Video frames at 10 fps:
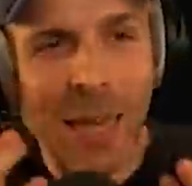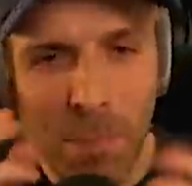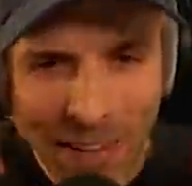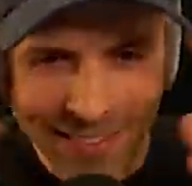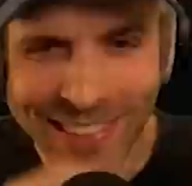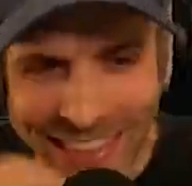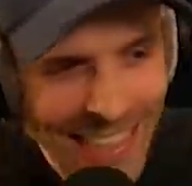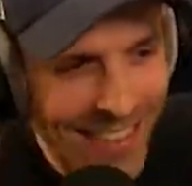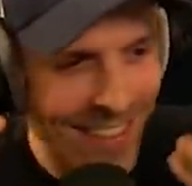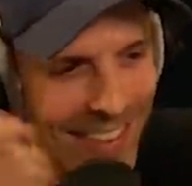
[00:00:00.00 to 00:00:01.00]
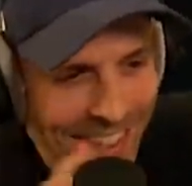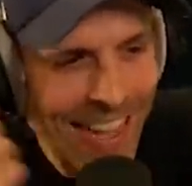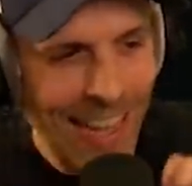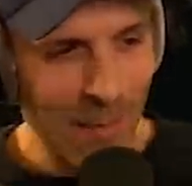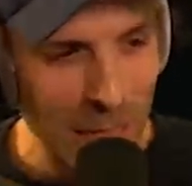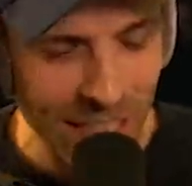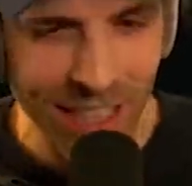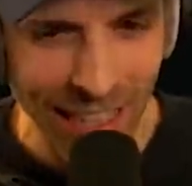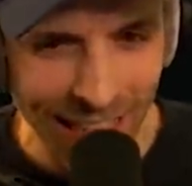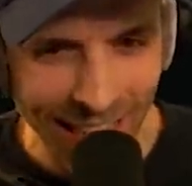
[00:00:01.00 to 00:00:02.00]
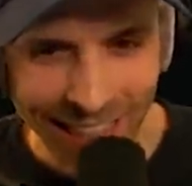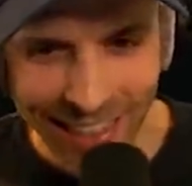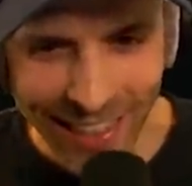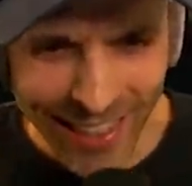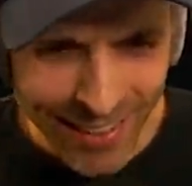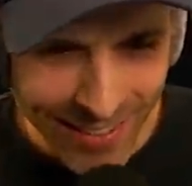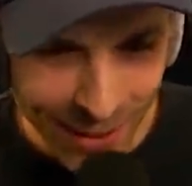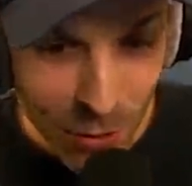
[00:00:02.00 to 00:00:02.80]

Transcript: est passé, etc. Machin. C'est